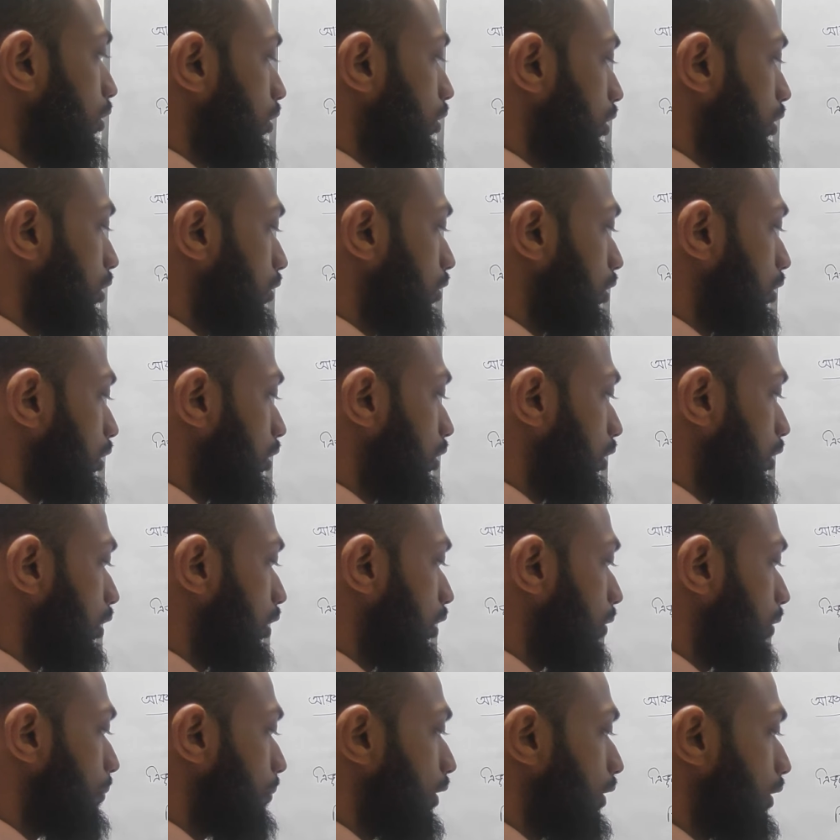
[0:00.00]
তাহলে এ
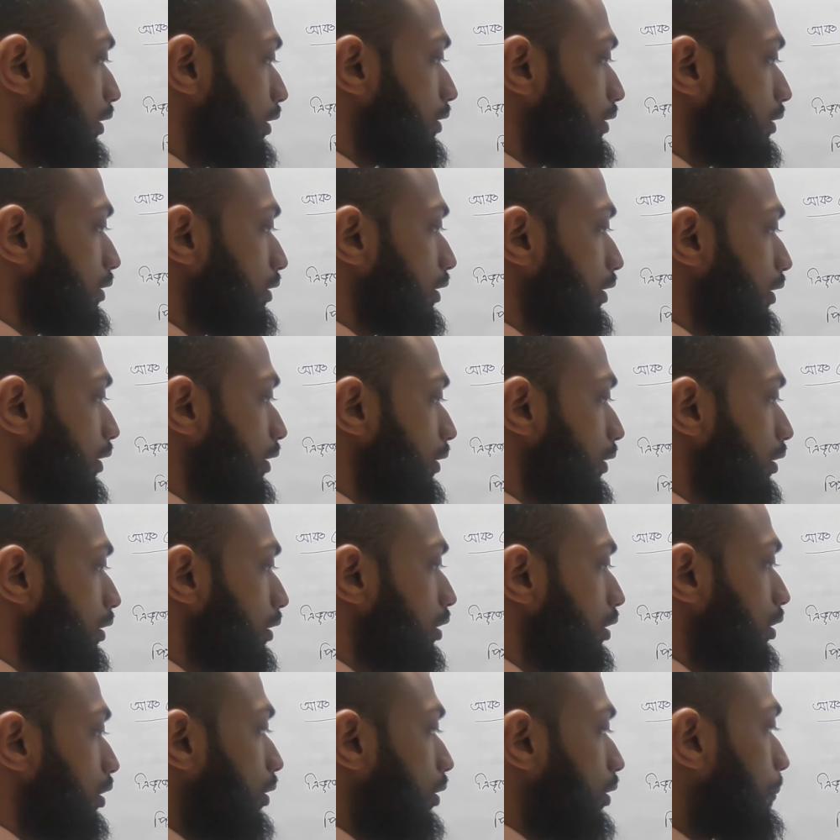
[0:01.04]
বি সি
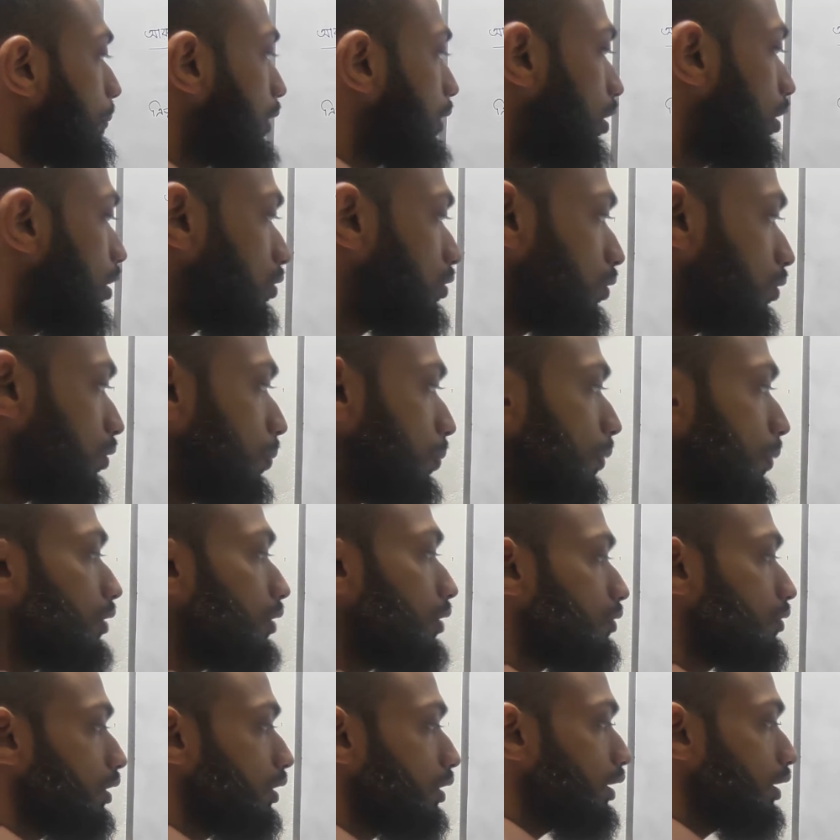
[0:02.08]
পিথাগরাসের উপপাদ্য
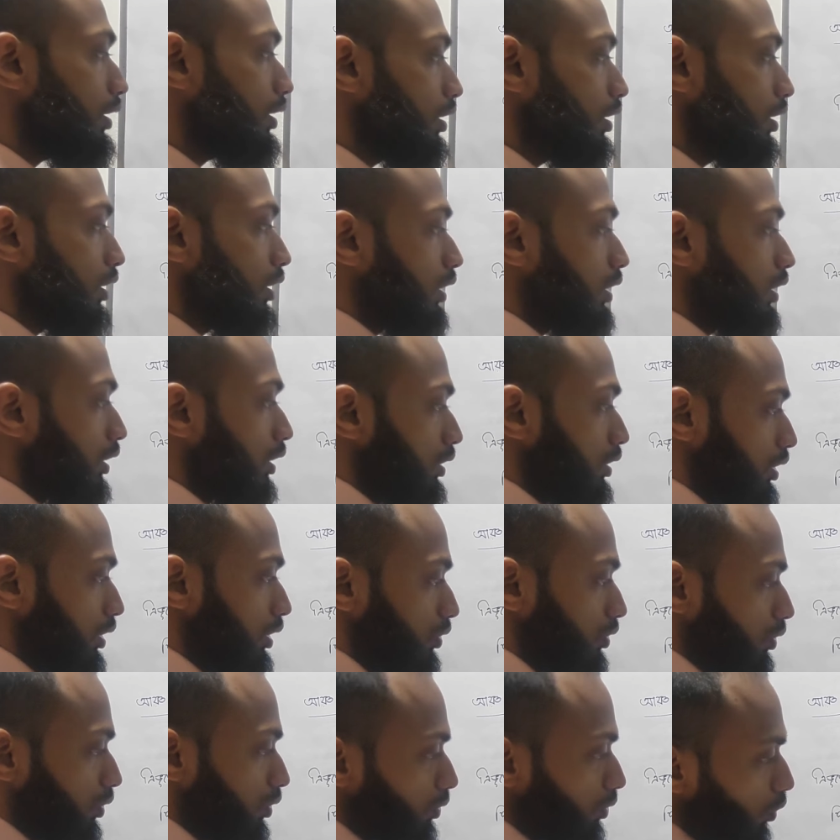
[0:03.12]
কি সেটা
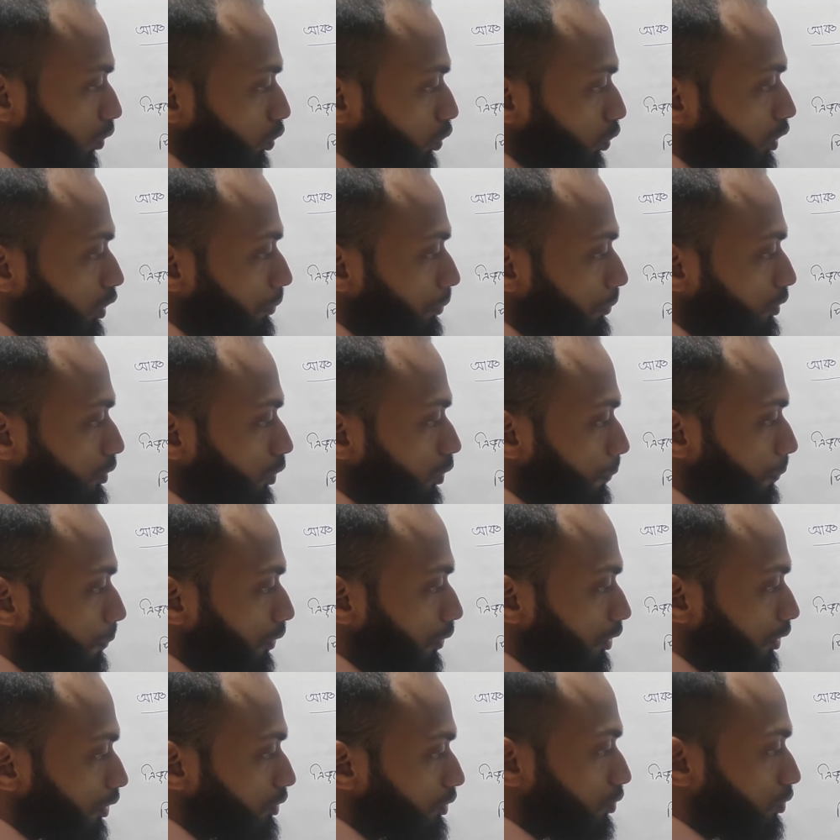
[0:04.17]
হলো অতিভুজের উপর
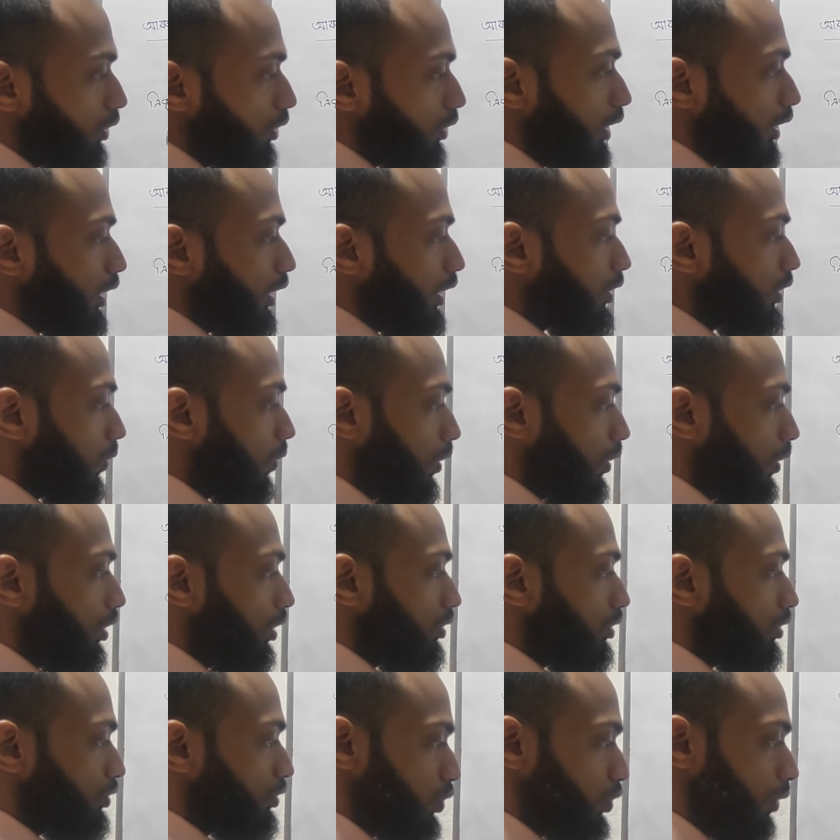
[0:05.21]
স্কোয়ার
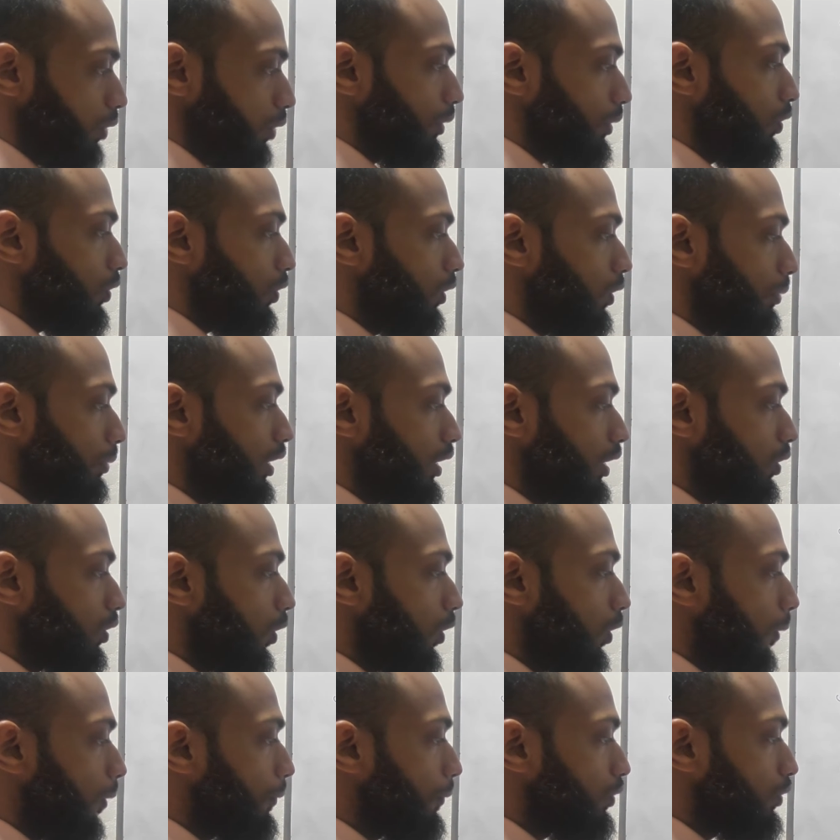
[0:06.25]
সমান হবে
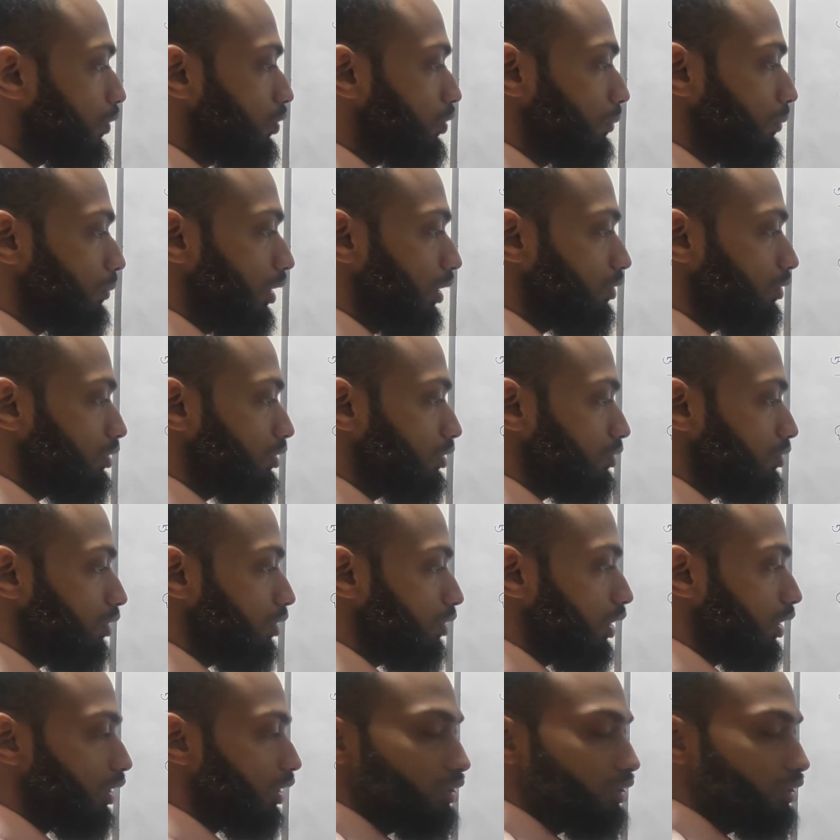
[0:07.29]
অপর দুই বাহুর
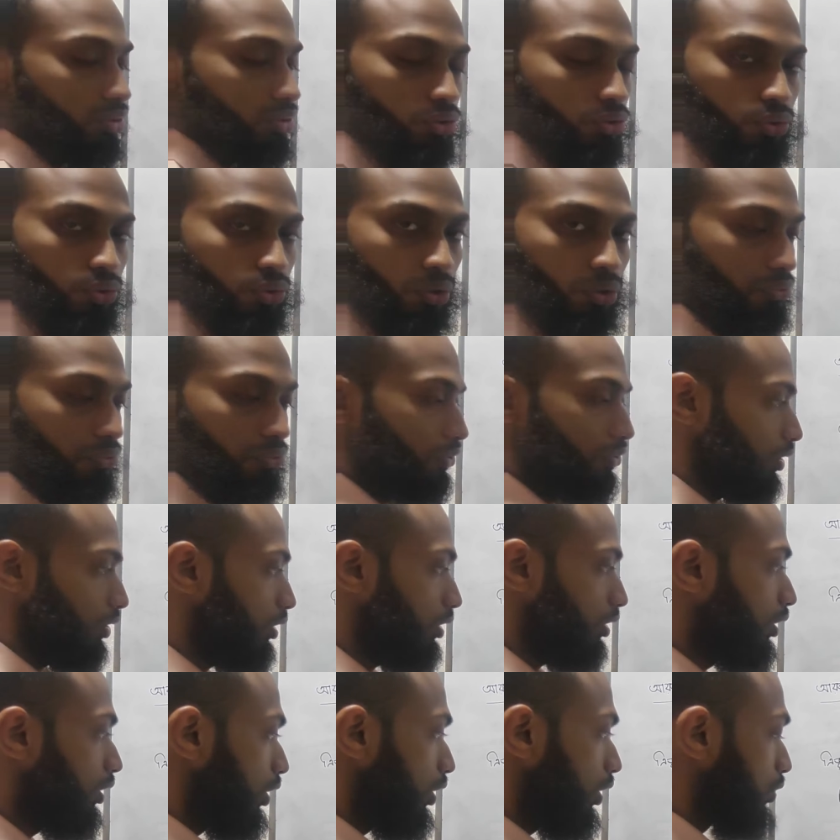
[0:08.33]
স্কোয়ারের যোগফল
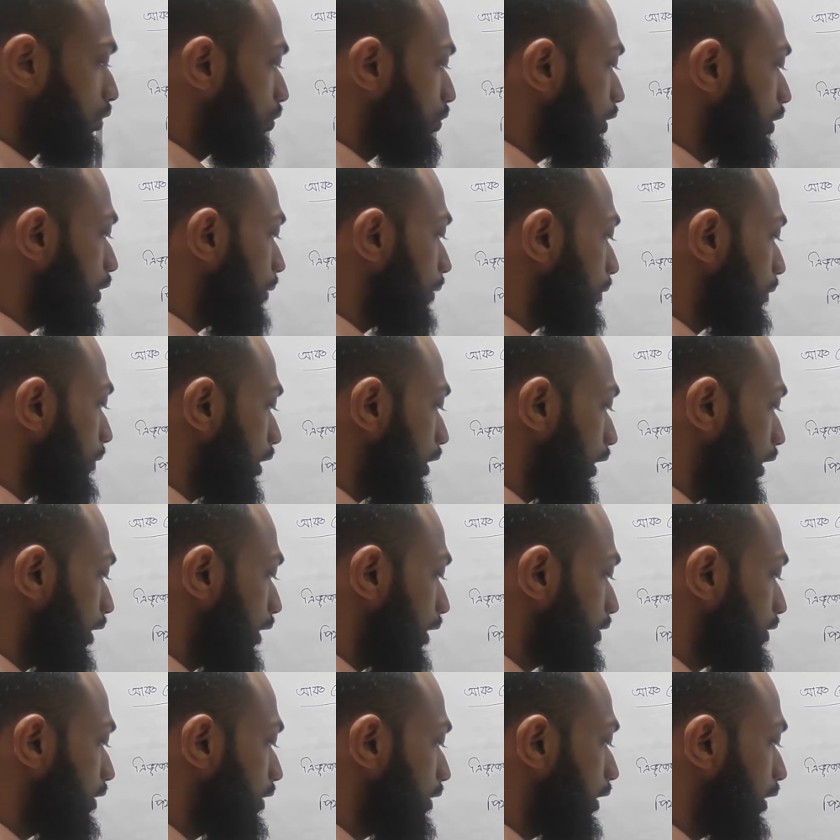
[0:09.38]
যদি আমি
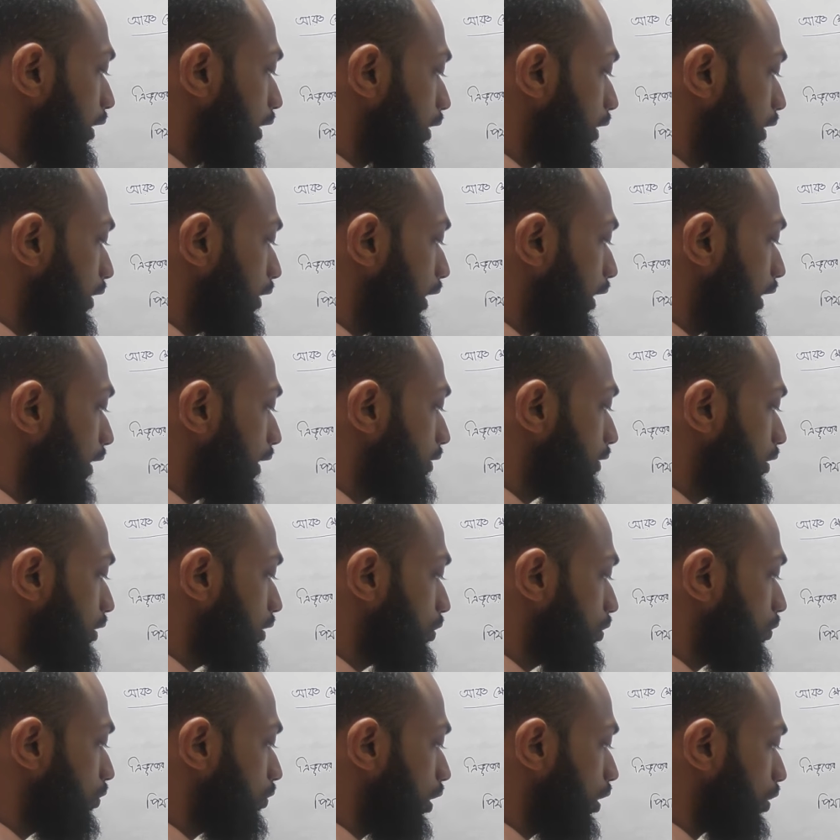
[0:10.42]
এসি লিখি এসি
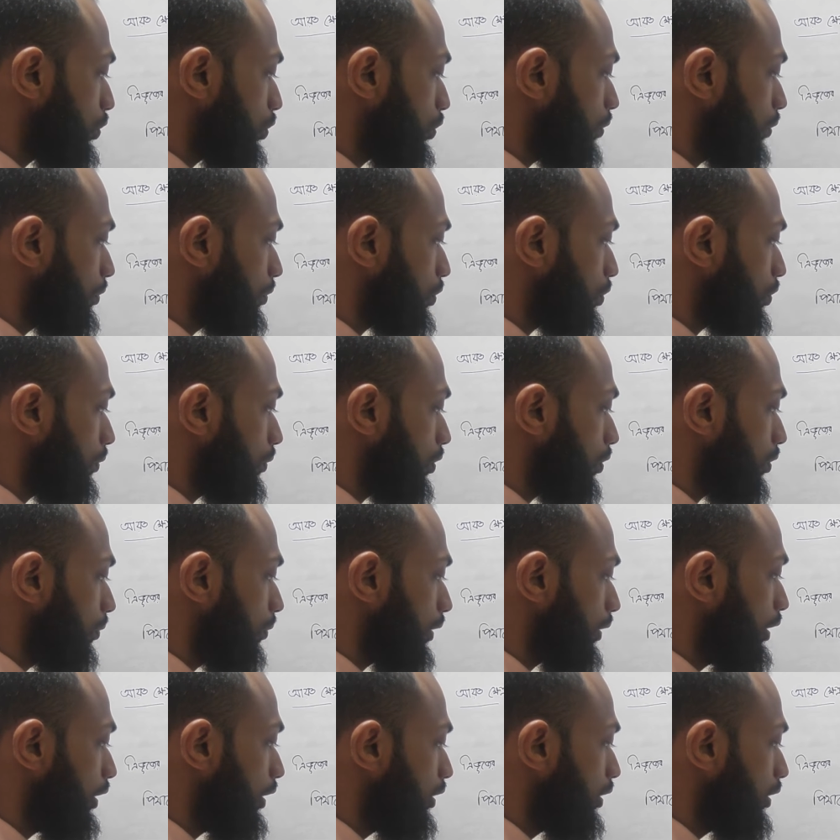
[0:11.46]
স্কোয়ার সমান সমান হবে